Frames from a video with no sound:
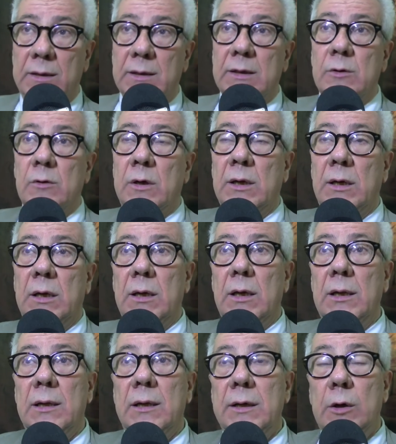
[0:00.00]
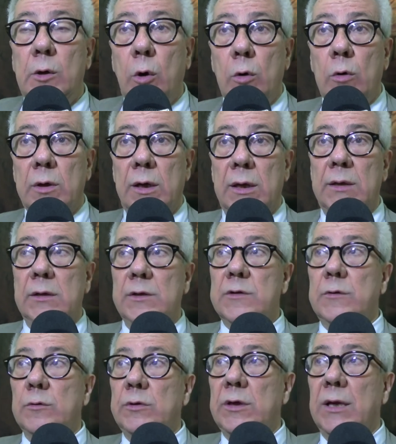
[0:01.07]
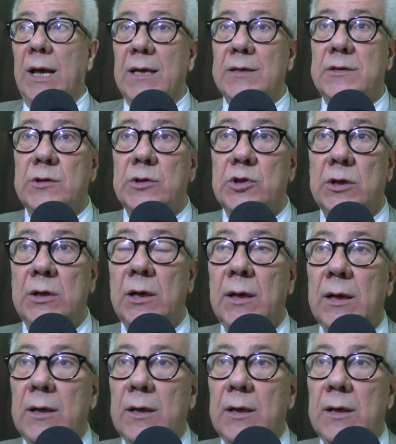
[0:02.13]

credo che il rigore degli studi classici